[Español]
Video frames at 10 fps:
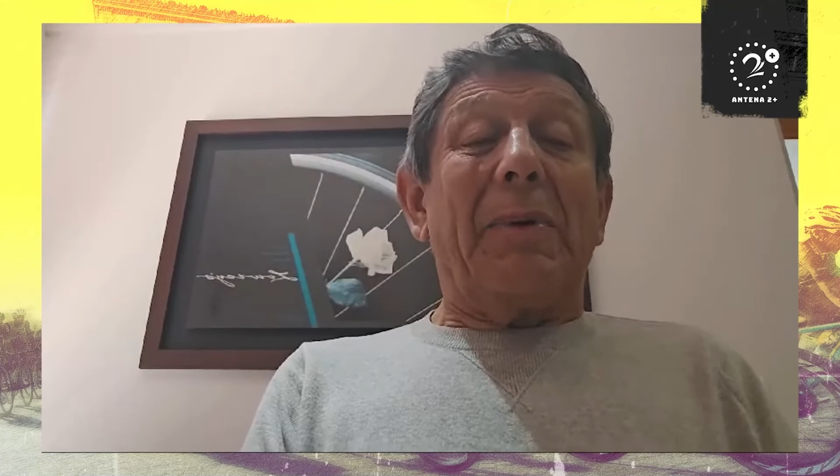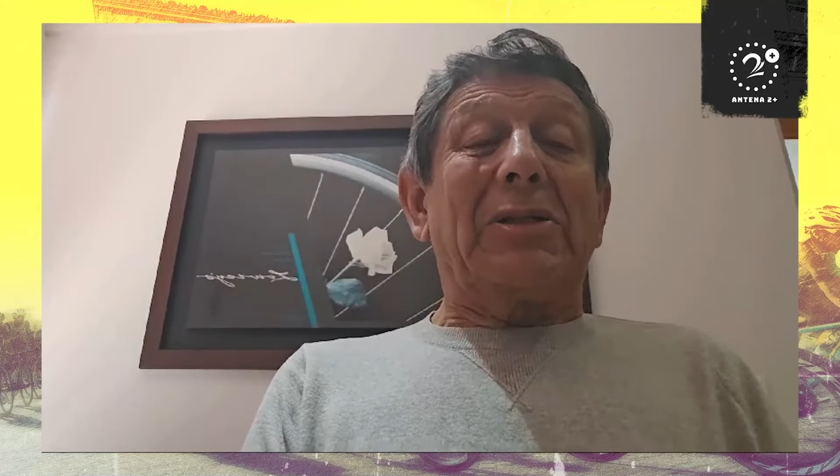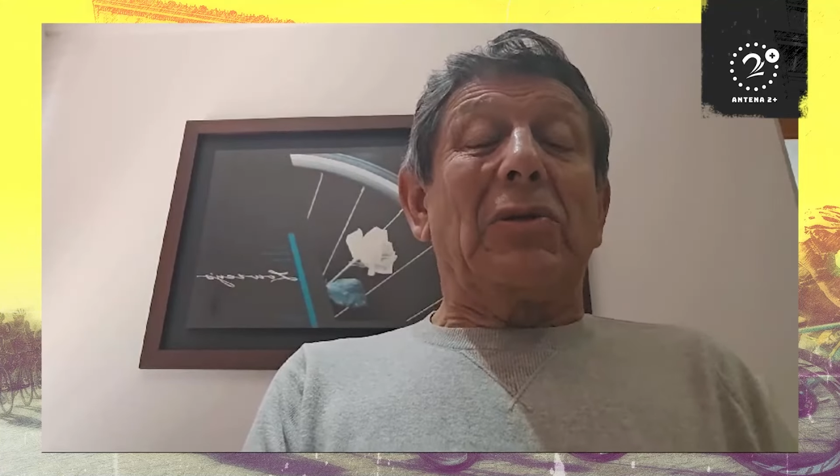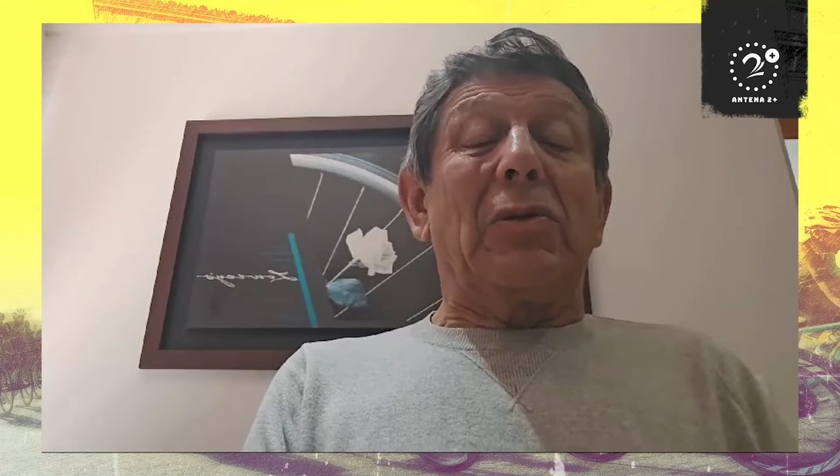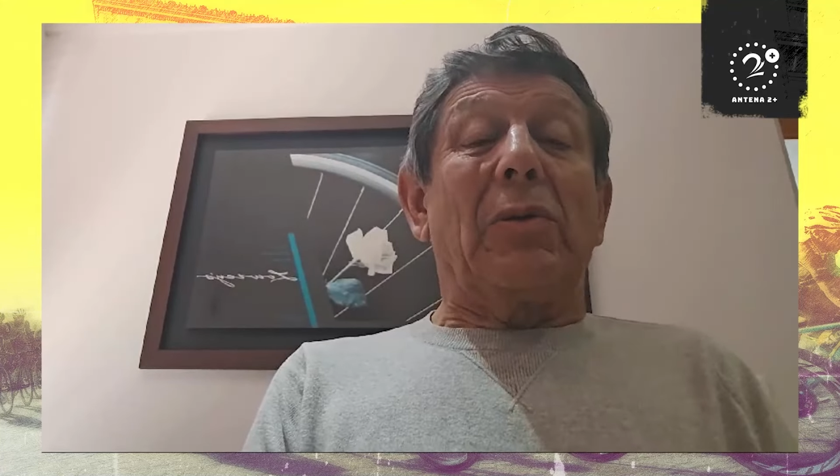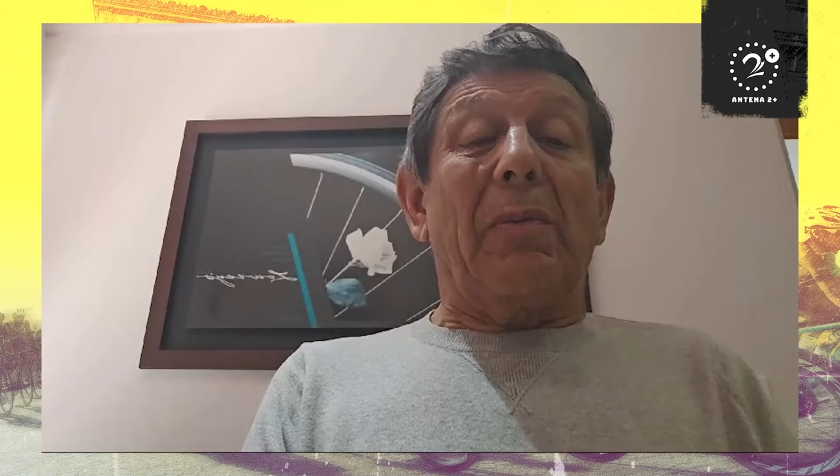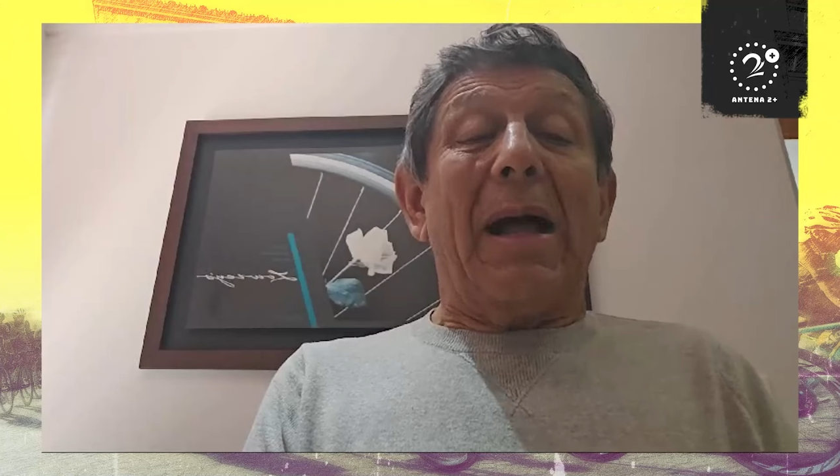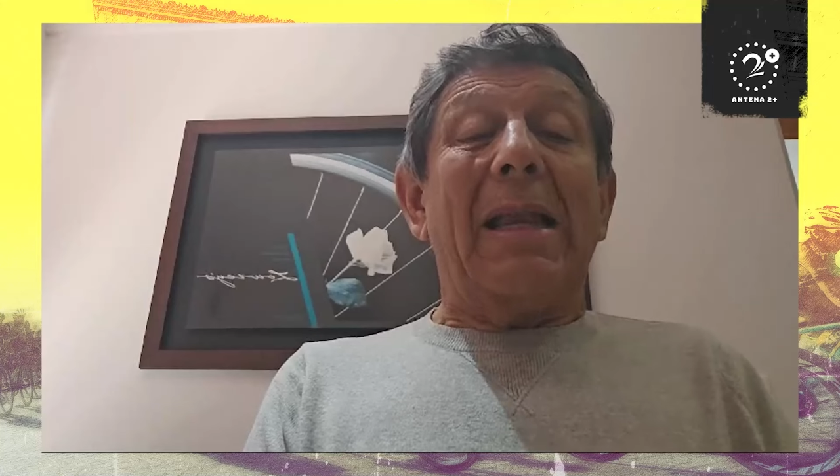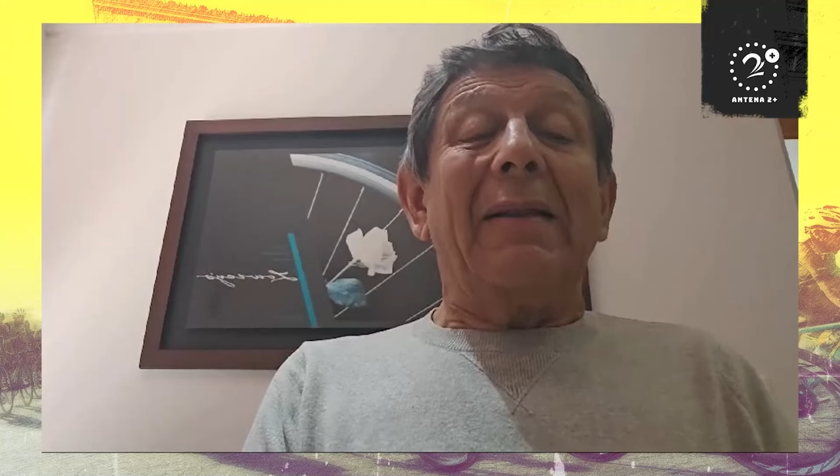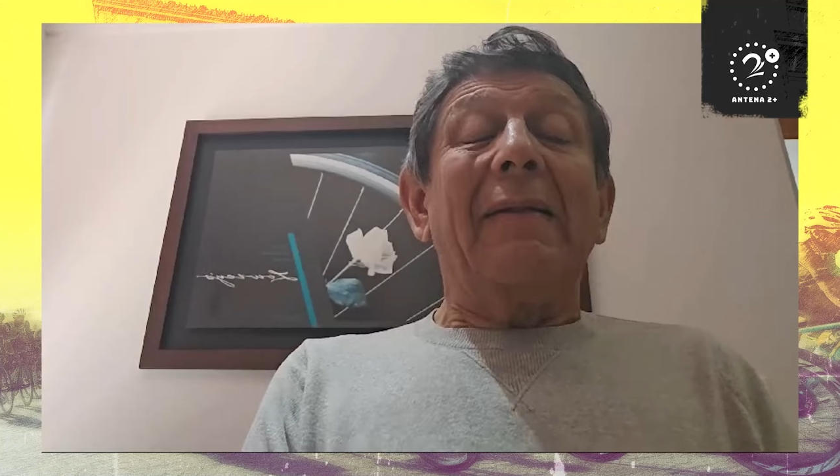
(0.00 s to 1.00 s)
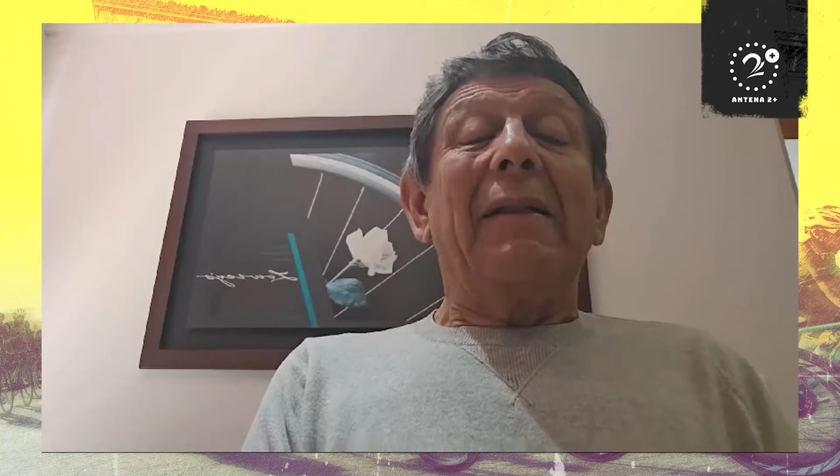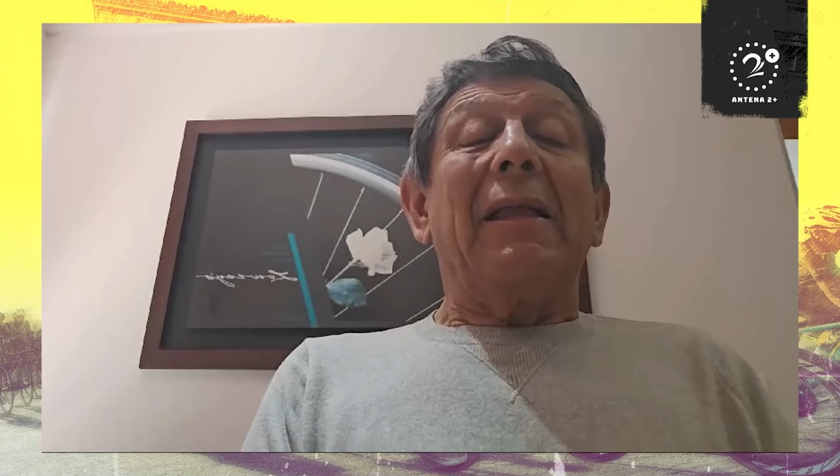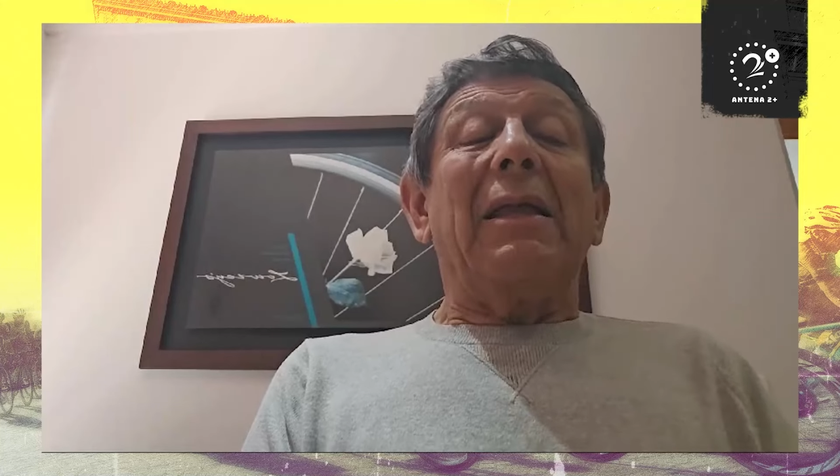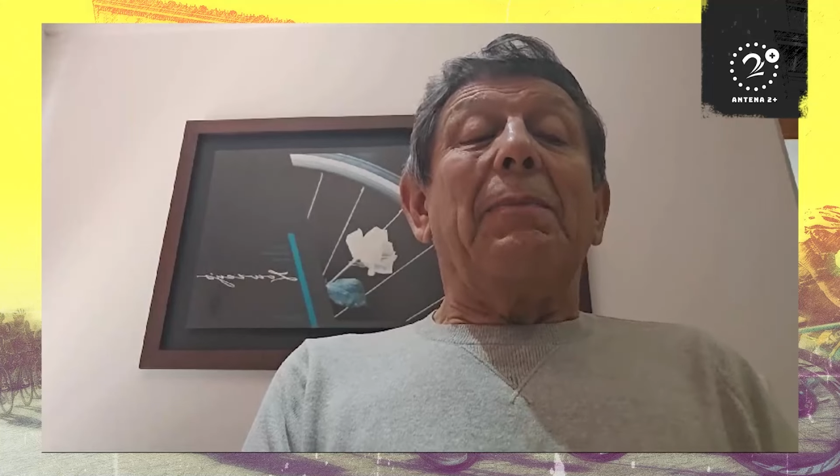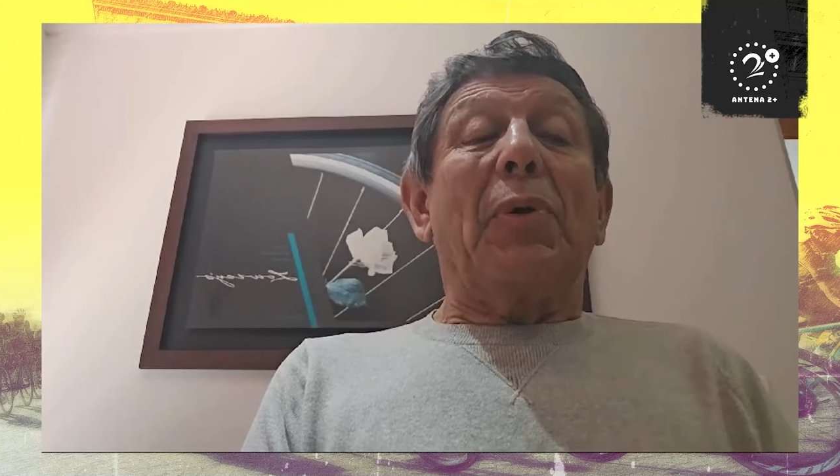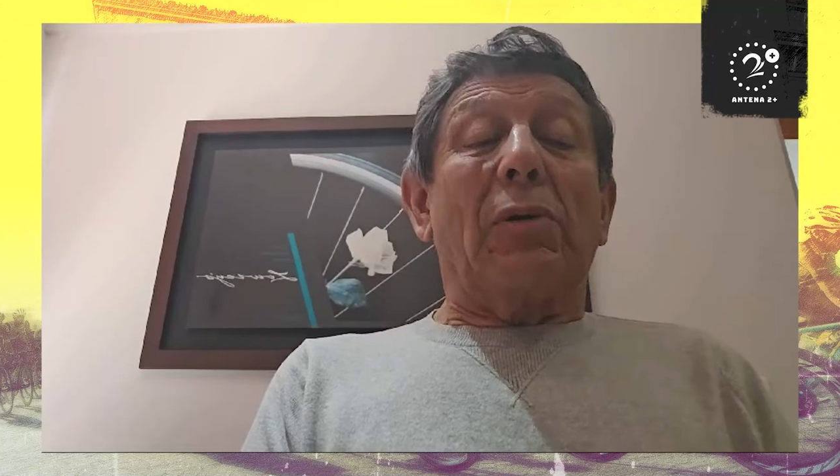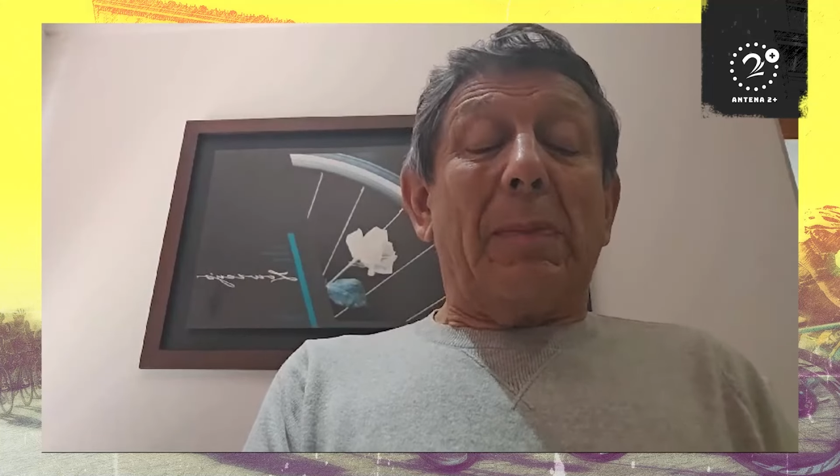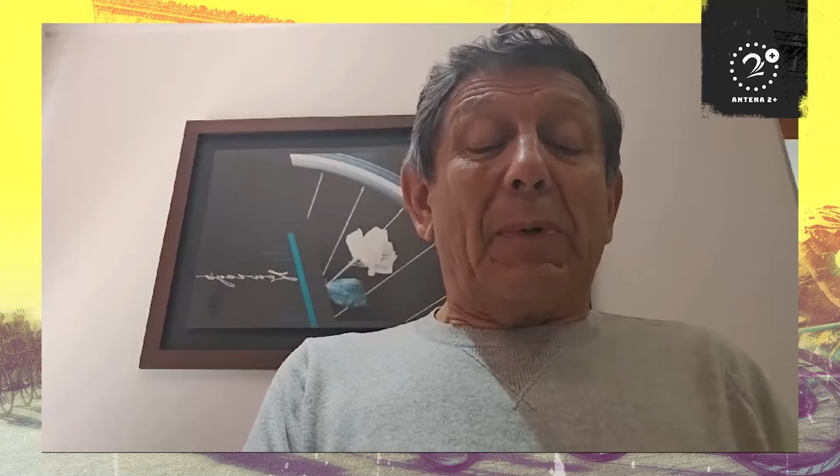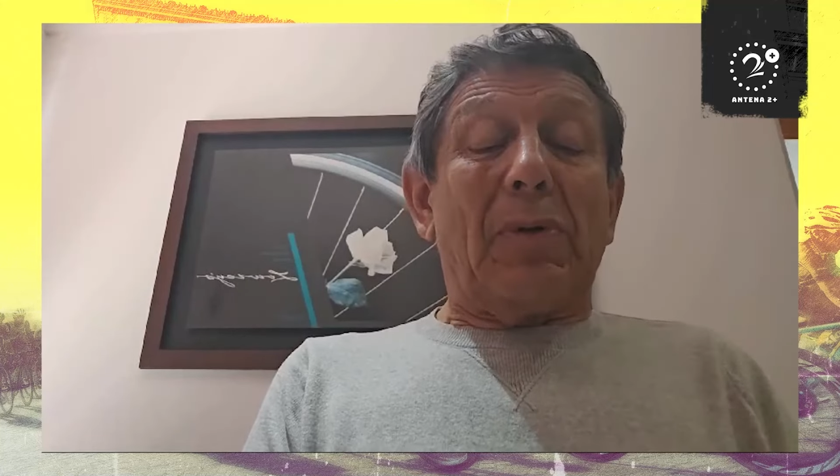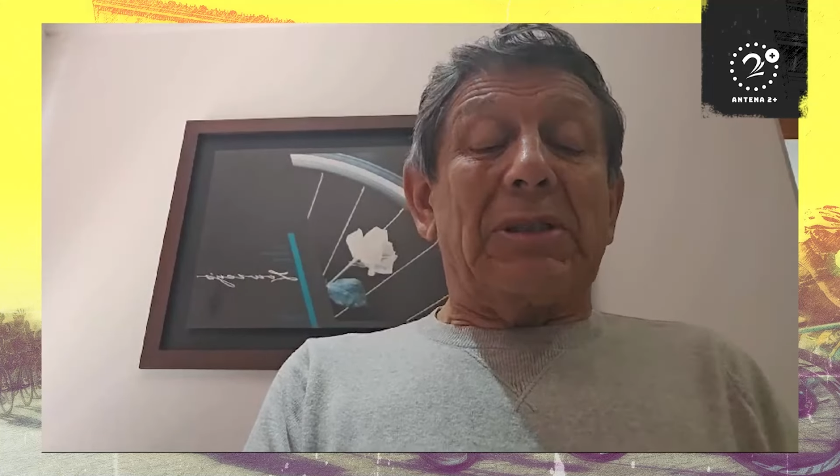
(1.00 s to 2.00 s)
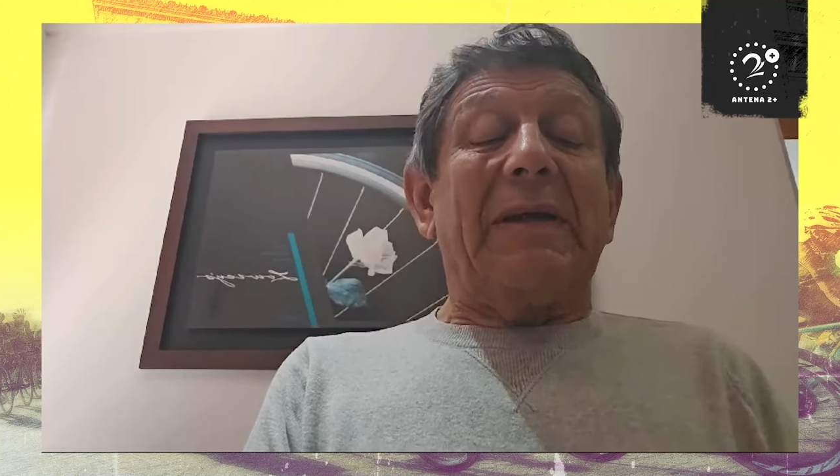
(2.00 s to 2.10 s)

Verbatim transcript: paso normal y poco a poco